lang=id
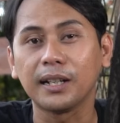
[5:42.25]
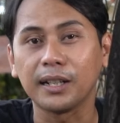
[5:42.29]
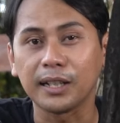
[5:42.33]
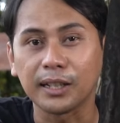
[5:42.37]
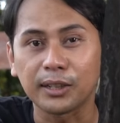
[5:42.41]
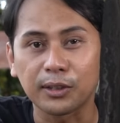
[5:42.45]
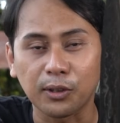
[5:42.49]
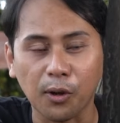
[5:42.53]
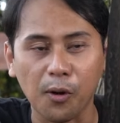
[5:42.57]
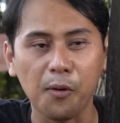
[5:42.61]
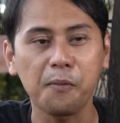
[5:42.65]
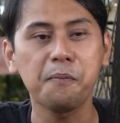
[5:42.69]

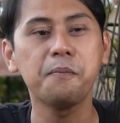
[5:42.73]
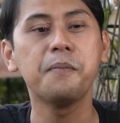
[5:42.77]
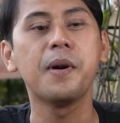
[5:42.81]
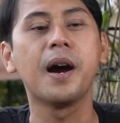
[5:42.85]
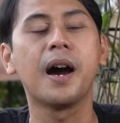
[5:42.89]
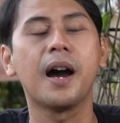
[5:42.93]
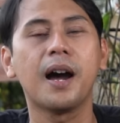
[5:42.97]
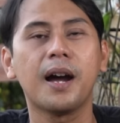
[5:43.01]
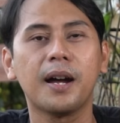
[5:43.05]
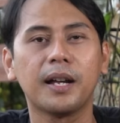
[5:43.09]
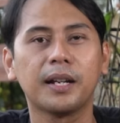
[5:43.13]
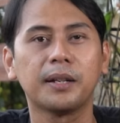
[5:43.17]
Di
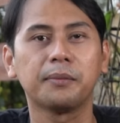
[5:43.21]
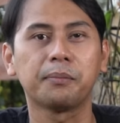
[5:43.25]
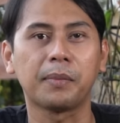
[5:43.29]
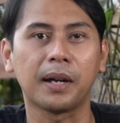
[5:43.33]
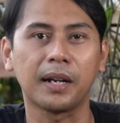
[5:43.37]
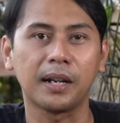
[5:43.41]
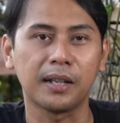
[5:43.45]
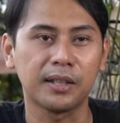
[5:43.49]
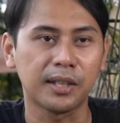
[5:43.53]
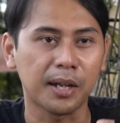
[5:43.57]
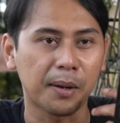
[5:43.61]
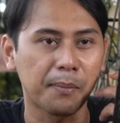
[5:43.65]
tombak
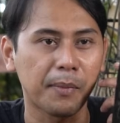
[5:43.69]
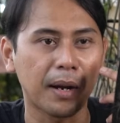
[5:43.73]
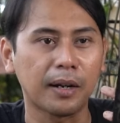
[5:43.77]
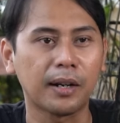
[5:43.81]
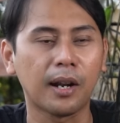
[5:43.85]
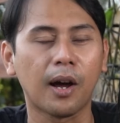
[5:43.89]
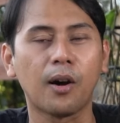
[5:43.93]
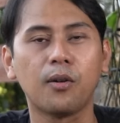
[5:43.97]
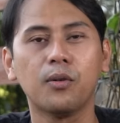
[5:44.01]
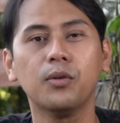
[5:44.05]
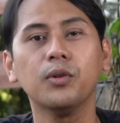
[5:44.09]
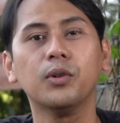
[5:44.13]
pada
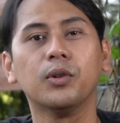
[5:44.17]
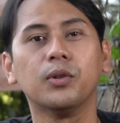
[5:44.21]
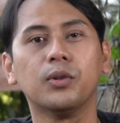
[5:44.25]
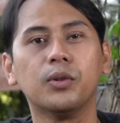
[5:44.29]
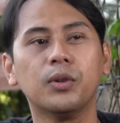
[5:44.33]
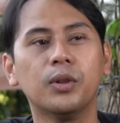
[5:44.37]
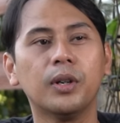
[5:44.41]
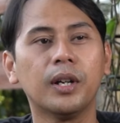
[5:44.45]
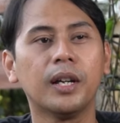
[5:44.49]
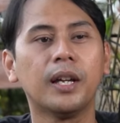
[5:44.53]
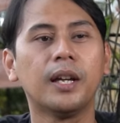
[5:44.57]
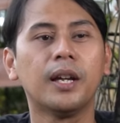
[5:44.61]
zaman
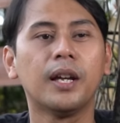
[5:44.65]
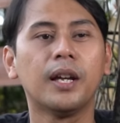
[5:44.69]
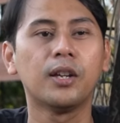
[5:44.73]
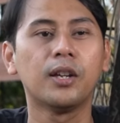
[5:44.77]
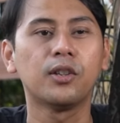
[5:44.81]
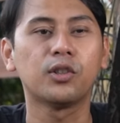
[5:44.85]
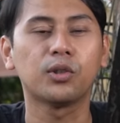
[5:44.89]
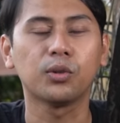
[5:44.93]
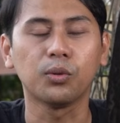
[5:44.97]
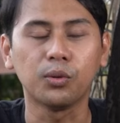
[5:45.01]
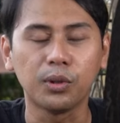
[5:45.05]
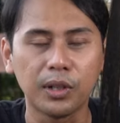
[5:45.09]
dahulu
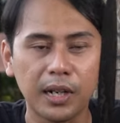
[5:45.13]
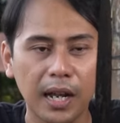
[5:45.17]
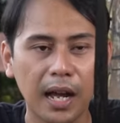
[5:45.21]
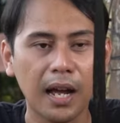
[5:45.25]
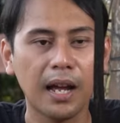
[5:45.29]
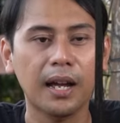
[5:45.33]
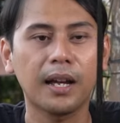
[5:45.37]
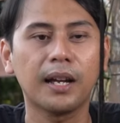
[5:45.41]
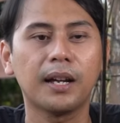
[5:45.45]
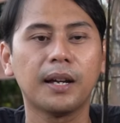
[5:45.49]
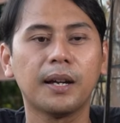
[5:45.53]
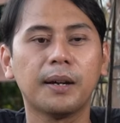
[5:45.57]

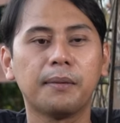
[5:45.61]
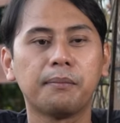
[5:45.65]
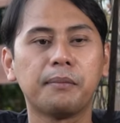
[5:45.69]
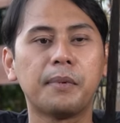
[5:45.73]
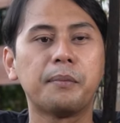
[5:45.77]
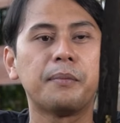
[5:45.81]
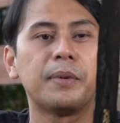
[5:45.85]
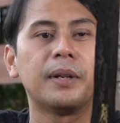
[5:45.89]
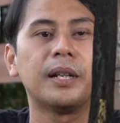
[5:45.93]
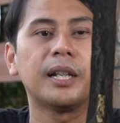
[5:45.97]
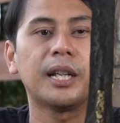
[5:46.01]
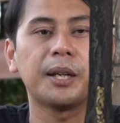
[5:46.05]
sudah
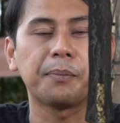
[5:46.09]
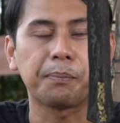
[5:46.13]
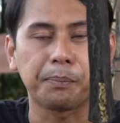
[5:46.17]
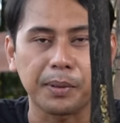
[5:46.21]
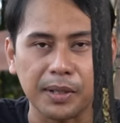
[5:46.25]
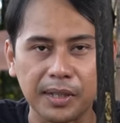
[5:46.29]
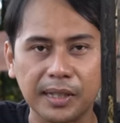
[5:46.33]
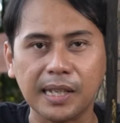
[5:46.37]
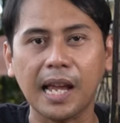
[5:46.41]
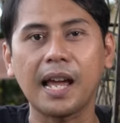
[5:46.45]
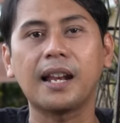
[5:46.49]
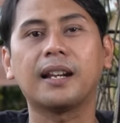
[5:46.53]
memiliki
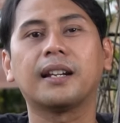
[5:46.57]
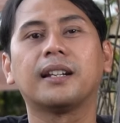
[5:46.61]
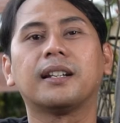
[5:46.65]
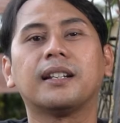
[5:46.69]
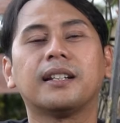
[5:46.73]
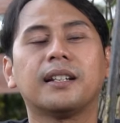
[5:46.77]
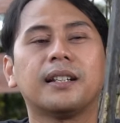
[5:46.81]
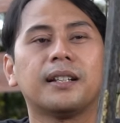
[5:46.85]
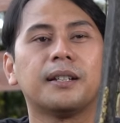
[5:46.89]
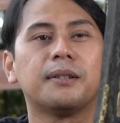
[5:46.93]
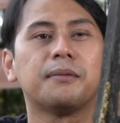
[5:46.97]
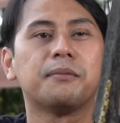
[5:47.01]

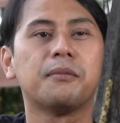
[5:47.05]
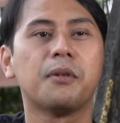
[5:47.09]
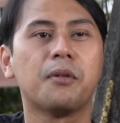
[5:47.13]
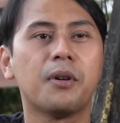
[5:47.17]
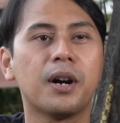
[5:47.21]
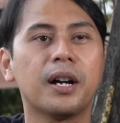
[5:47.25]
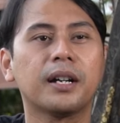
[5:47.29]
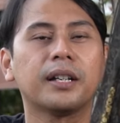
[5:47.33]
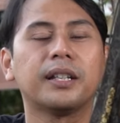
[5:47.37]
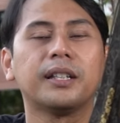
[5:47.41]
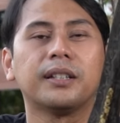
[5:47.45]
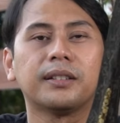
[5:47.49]
pesan
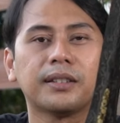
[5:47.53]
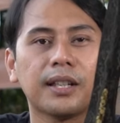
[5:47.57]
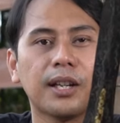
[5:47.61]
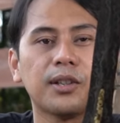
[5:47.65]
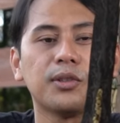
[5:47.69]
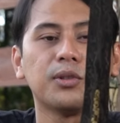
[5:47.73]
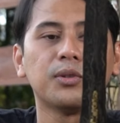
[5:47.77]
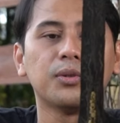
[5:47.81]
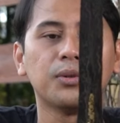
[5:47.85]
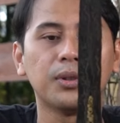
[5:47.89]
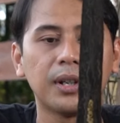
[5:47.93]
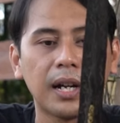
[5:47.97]
bahwa
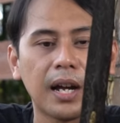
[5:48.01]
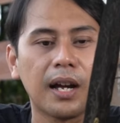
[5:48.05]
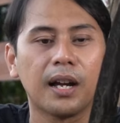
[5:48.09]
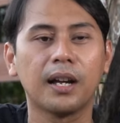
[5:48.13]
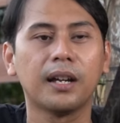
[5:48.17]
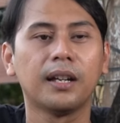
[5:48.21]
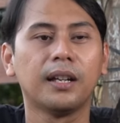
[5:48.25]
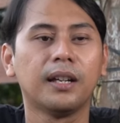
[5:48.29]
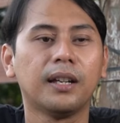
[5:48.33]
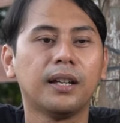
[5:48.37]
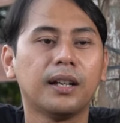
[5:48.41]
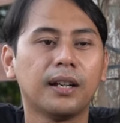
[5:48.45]
kita
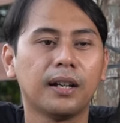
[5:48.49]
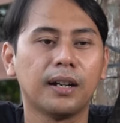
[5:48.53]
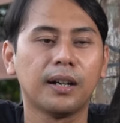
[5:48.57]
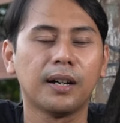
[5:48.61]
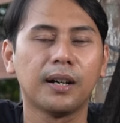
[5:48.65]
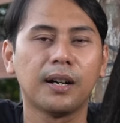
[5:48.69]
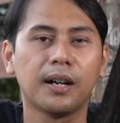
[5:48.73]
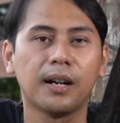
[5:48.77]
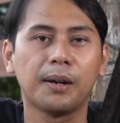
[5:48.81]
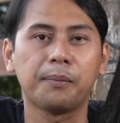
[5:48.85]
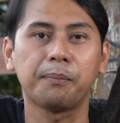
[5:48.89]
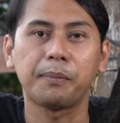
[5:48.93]
juga
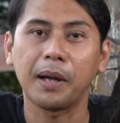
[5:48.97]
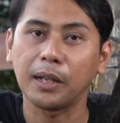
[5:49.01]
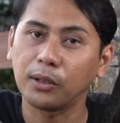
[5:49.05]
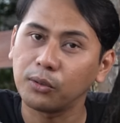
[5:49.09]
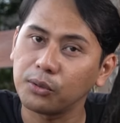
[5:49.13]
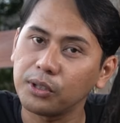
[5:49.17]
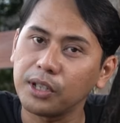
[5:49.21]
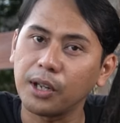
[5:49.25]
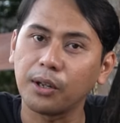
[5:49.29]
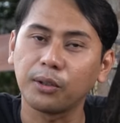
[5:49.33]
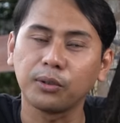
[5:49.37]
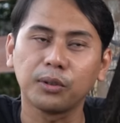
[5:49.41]
e,
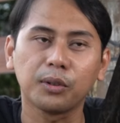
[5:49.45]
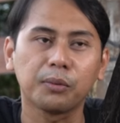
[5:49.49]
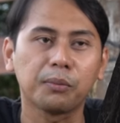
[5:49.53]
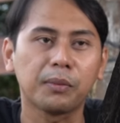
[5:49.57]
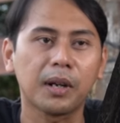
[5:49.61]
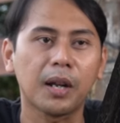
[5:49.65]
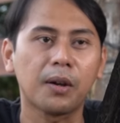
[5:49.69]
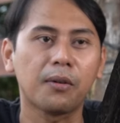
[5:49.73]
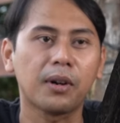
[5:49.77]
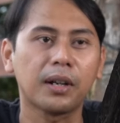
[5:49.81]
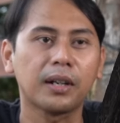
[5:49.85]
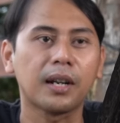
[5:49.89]
patuhnya untuk
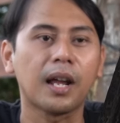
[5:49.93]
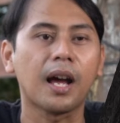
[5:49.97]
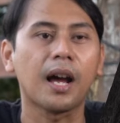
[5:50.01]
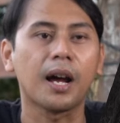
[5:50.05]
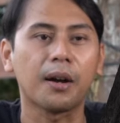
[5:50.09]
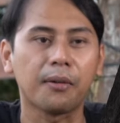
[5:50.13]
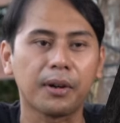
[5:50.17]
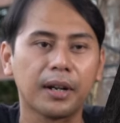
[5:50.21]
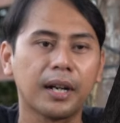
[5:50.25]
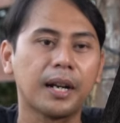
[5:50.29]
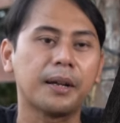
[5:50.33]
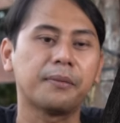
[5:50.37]
melawan
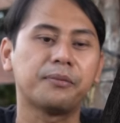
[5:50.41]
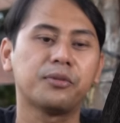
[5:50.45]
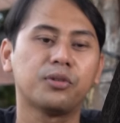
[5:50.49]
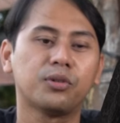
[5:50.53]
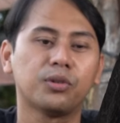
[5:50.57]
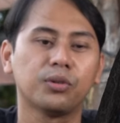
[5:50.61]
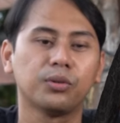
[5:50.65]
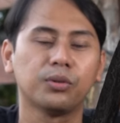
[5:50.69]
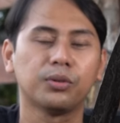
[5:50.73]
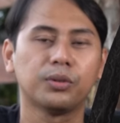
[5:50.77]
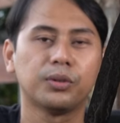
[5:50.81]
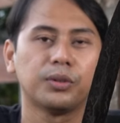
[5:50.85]
hawa
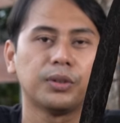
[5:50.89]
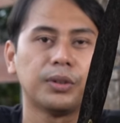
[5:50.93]
nafsu.